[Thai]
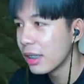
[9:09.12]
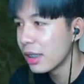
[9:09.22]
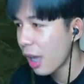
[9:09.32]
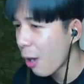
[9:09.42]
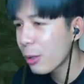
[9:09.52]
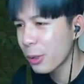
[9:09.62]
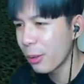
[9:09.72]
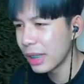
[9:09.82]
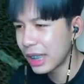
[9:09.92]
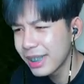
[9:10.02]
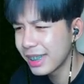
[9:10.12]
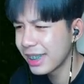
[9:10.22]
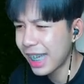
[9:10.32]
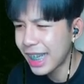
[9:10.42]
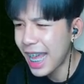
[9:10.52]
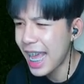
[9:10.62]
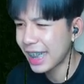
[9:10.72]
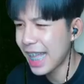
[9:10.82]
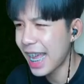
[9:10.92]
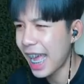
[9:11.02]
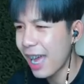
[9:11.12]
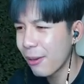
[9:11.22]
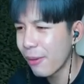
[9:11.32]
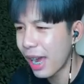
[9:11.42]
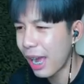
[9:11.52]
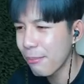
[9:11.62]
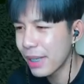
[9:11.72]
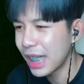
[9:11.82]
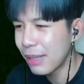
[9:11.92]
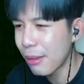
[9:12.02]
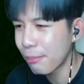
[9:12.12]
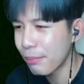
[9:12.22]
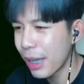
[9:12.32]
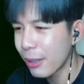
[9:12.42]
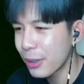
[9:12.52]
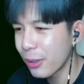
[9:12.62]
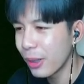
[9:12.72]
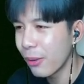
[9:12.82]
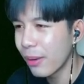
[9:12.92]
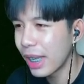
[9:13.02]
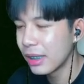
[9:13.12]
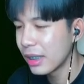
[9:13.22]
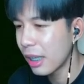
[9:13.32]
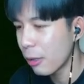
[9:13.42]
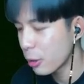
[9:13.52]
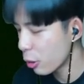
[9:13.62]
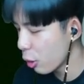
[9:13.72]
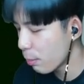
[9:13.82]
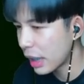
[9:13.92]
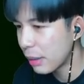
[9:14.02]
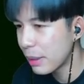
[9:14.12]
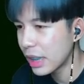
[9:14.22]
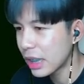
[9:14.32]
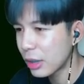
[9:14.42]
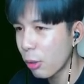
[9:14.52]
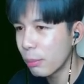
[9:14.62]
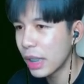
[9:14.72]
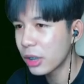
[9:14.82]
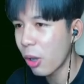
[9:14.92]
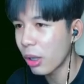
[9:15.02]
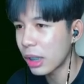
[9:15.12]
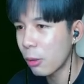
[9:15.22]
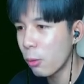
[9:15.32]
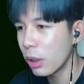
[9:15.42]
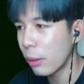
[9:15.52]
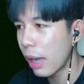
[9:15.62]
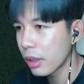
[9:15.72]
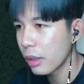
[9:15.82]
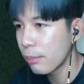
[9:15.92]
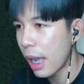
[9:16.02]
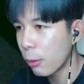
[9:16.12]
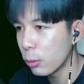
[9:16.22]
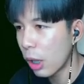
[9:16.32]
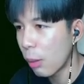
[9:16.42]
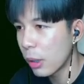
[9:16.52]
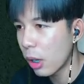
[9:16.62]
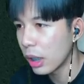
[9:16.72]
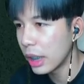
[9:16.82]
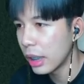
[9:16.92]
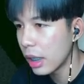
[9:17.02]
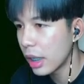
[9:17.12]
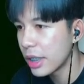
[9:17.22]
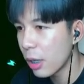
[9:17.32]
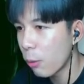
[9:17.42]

เอาโจรแต่ที่กระเดกได้ข้าหัวครับ พี่ก็เลยแบบไม่เอาโจรลงไงถ้าเอาโจรลงป่านนี้พี่น่าจะตบได้2ทั้งคู่แล้วอะมากูเอามึงก่อนเลยไอ้เขี้ยวค